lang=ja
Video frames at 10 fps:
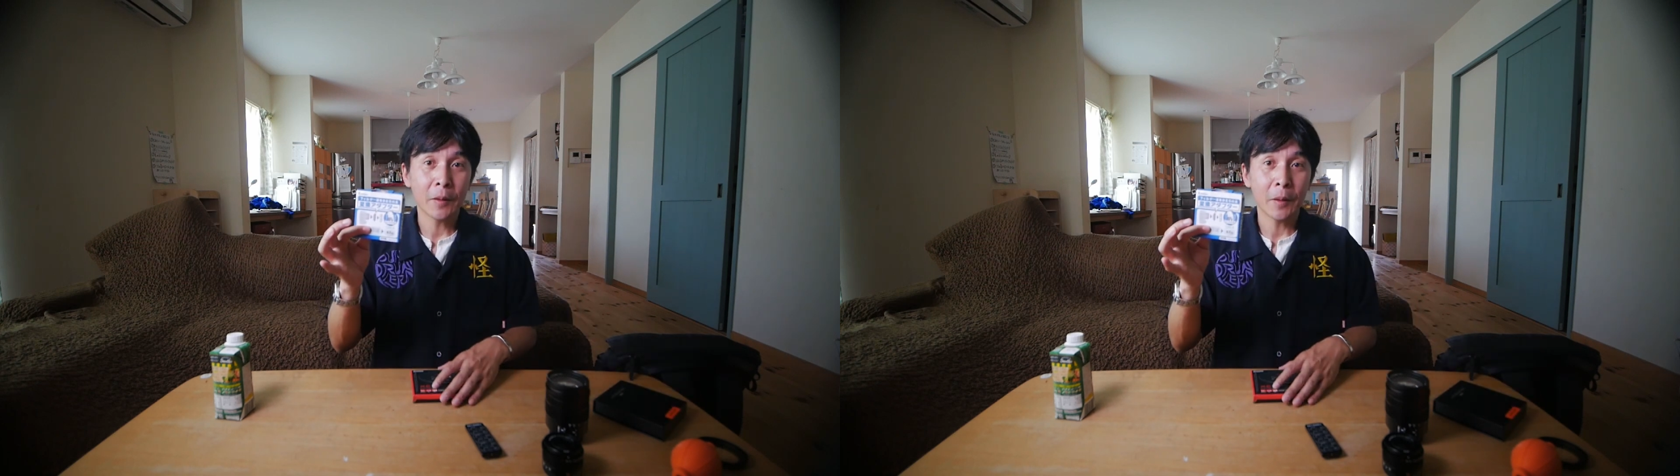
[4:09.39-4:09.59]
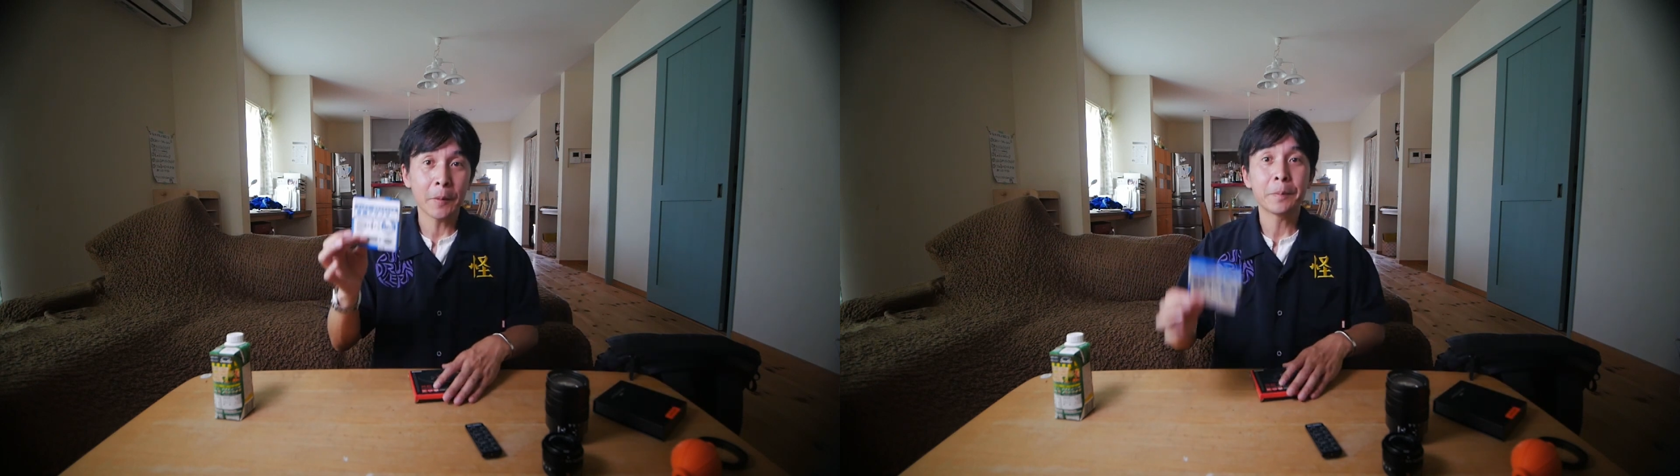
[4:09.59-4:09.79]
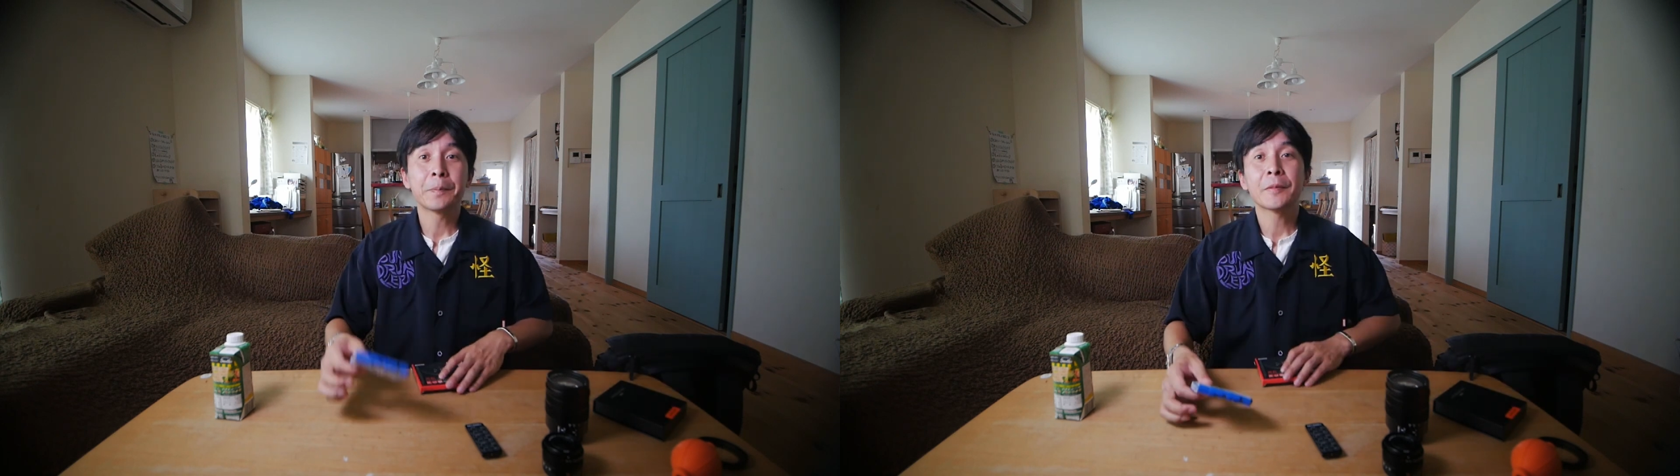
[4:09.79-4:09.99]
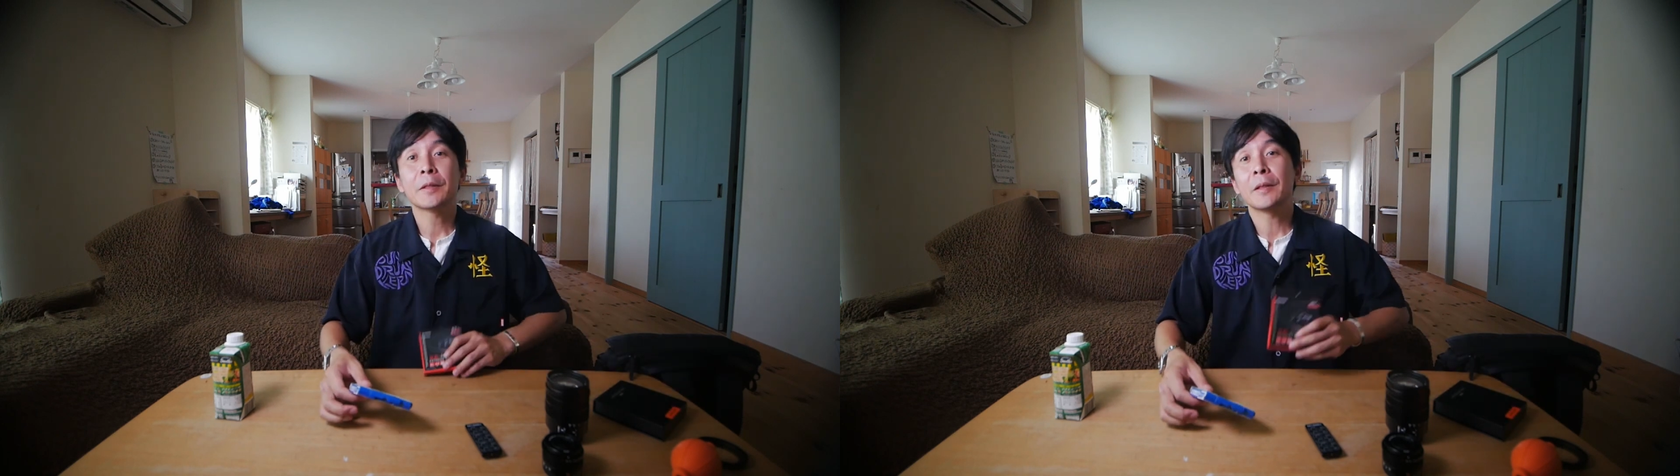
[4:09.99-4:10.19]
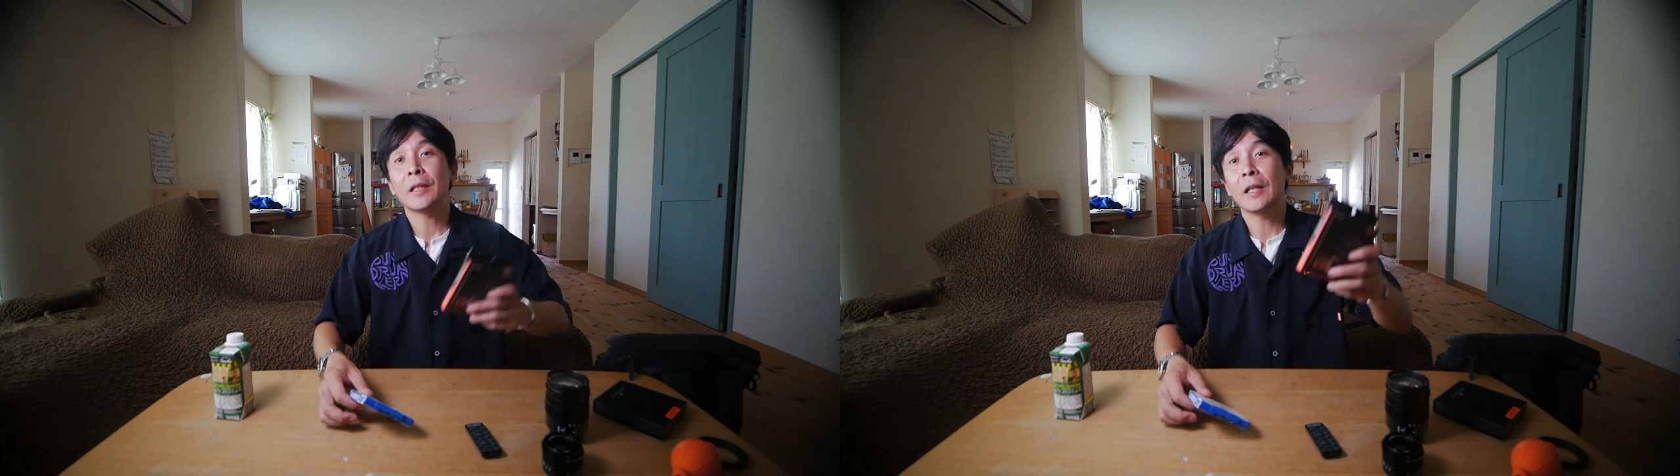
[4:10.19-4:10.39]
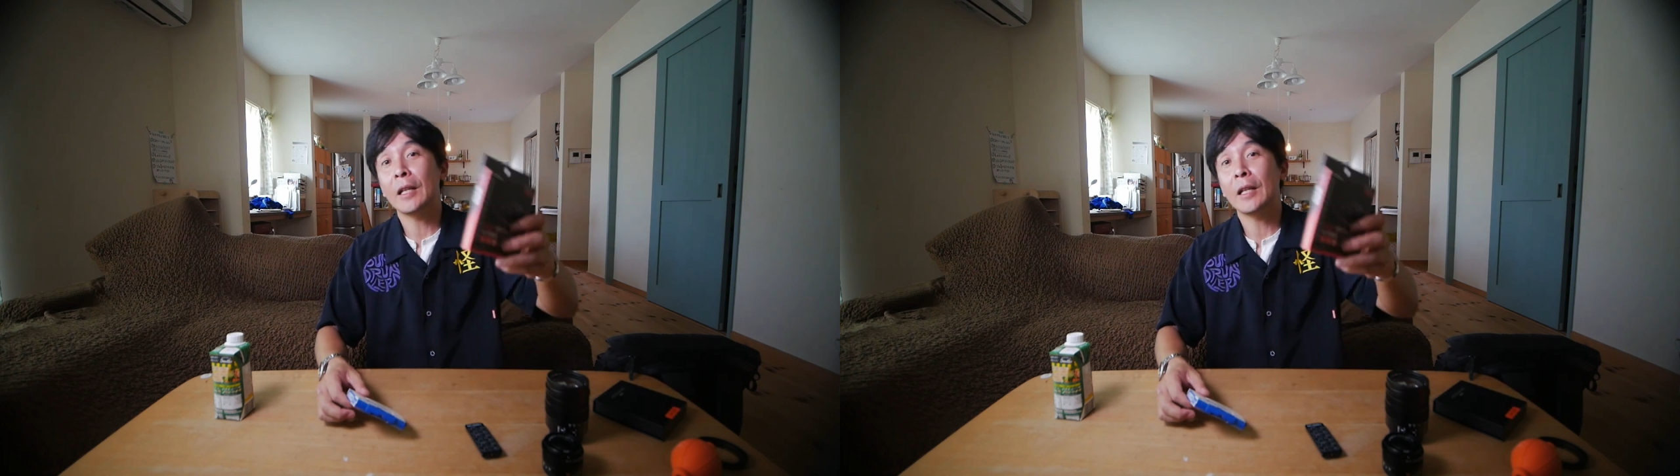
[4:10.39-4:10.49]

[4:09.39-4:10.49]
とそれか